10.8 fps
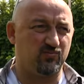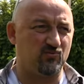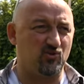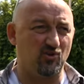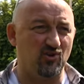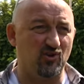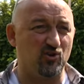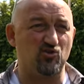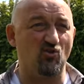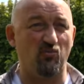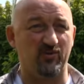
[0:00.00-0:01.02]
что не
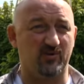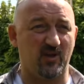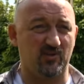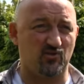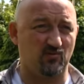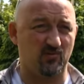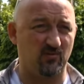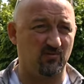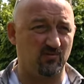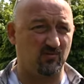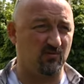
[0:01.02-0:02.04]
должно быть так,
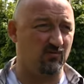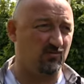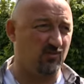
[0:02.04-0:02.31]
чтобы э,